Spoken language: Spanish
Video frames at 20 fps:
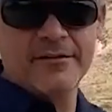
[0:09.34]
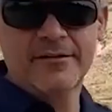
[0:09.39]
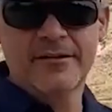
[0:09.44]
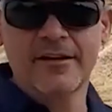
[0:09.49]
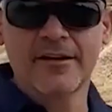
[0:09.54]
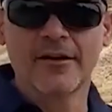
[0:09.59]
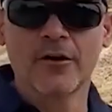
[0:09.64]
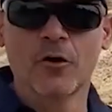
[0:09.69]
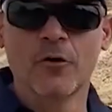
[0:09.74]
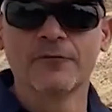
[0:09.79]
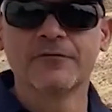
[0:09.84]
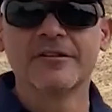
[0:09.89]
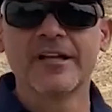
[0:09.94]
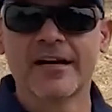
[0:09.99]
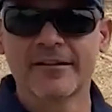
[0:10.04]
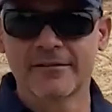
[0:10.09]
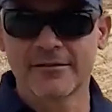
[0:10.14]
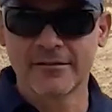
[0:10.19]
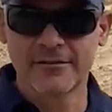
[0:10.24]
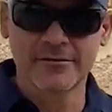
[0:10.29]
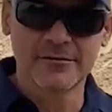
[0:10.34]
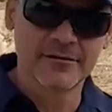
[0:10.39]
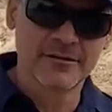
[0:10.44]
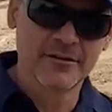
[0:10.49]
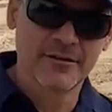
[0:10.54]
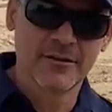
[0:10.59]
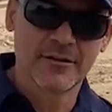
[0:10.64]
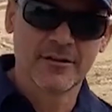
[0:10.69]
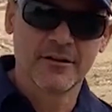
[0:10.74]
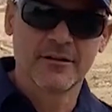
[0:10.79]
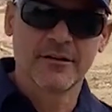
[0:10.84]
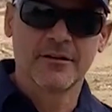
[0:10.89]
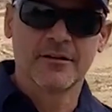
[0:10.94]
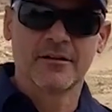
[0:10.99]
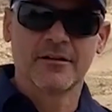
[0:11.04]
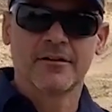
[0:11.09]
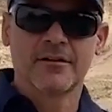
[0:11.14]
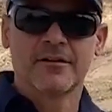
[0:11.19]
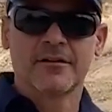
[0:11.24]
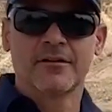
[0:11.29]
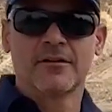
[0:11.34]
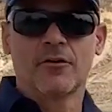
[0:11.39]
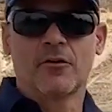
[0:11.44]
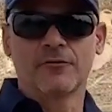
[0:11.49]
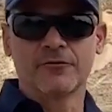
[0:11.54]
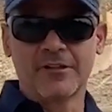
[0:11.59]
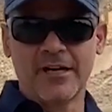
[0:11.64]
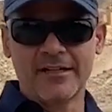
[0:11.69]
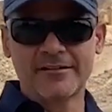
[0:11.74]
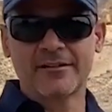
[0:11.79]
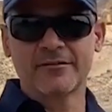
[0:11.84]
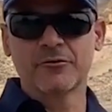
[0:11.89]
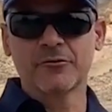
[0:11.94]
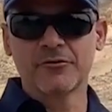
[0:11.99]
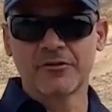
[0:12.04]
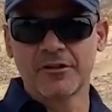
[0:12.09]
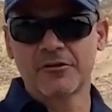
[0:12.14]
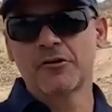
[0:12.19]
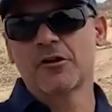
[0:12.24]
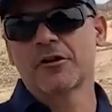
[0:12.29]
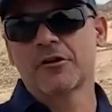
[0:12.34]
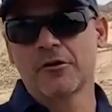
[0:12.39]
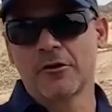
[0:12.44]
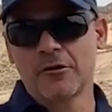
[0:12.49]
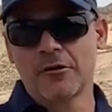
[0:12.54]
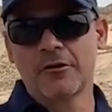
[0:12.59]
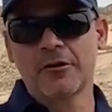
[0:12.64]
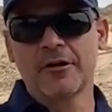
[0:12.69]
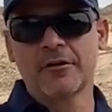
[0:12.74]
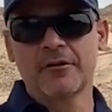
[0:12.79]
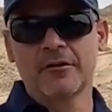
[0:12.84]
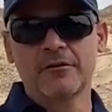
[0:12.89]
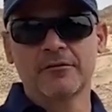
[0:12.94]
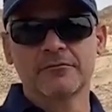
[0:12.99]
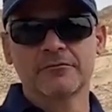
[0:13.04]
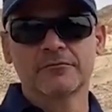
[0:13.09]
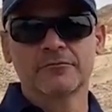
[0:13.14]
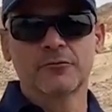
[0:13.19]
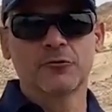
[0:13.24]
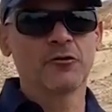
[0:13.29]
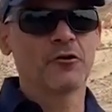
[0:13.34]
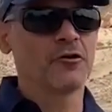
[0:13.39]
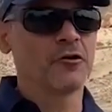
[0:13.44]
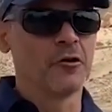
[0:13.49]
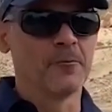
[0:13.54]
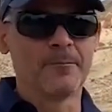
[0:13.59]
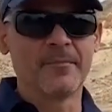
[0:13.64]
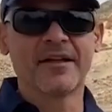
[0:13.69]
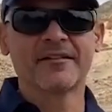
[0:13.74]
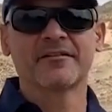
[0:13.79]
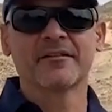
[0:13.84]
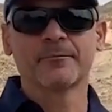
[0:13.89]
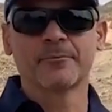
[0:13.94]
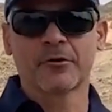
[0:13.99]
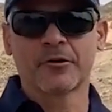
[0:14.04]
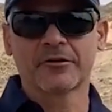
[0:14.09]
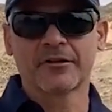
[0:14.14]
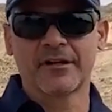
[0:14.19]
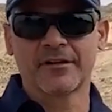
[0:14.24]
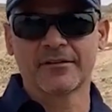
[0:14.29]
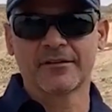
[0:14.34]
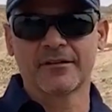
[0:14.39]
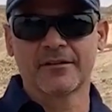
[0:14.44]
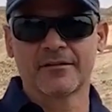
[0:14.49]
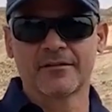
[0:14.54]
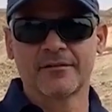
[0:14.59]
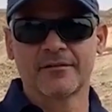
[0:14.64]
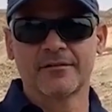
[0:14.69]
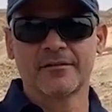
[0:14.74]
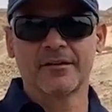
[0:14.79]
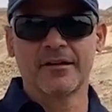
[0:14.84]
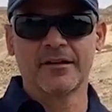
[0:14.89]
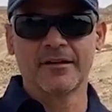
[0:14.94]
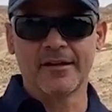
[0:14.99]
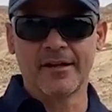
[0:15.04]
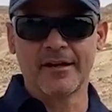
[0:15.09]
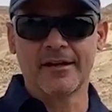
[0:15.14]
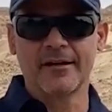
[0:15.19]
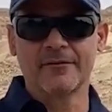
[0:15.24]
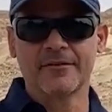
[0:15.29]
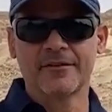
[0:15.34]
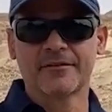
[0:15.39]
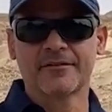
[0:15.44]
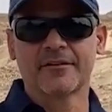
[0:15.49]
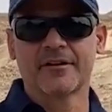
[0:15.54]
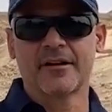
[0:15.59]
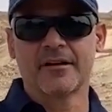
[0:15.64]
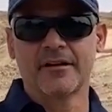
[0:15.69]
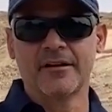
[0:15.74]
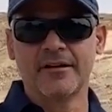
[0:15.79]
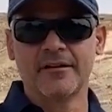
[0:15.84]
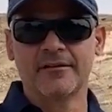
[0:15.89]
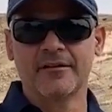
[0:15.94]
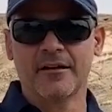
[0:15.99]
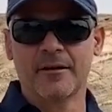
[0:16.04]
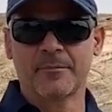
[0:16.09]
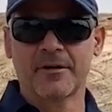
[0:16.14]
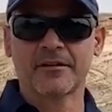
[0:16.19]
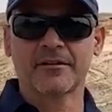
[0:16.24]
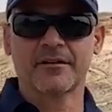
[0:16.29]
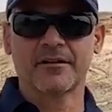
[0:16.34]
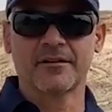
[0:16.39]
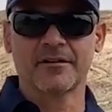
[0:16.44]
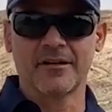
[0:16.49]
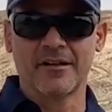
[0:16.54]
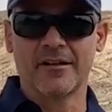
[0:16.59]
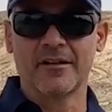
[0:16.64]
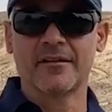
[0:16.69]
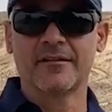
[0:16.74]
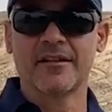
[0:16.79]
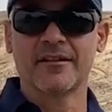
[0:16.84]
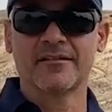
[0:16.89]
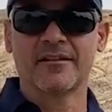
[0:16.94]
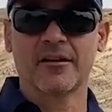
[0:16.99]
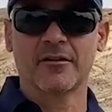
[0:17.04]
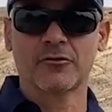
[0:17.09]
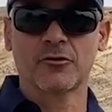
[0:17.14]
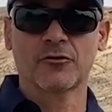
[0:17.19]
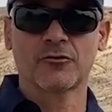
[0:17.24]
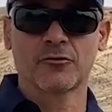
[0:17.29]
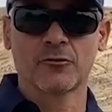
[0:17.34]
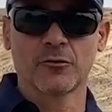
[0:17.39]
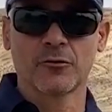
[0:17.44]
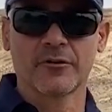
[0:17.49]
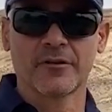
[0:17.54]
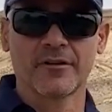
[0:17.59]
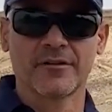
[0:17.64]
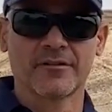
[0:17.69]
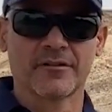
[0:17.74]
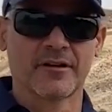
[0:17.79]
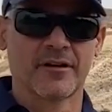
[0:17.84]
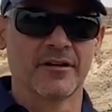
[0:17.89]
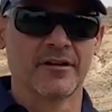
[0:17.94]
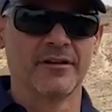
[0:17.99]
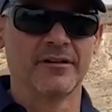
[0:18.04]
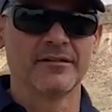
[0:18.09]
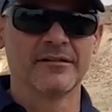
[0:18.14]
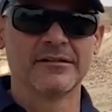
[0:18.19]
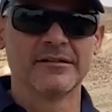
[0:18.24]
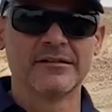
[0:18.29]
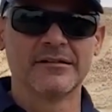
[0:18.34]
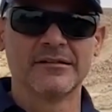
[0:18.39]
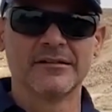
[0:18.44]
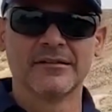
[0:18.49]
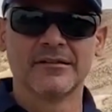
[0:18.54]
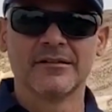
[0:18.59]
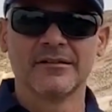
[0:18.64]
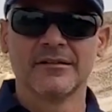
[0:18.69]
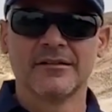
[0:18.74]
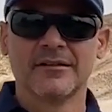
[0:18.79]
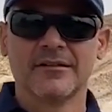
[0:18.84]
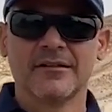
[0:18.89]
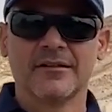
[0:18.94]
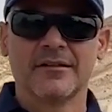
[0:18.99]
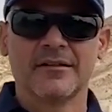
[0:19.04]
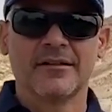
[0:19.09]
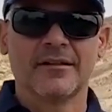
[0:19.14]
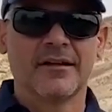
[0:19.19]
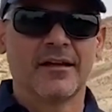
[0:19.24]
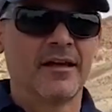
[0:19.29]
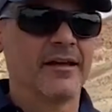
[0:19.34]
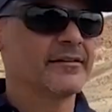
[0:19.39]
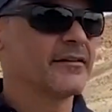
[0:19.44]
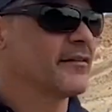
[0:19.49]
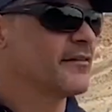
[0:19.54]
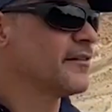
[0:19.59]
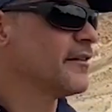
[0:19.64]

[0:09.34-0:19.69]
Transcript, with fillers: de Ovdat. Ovdat es un sitio arqueológico, uno de los más importantes del Negev israelí, de la parte del desierto sur de Israel. Este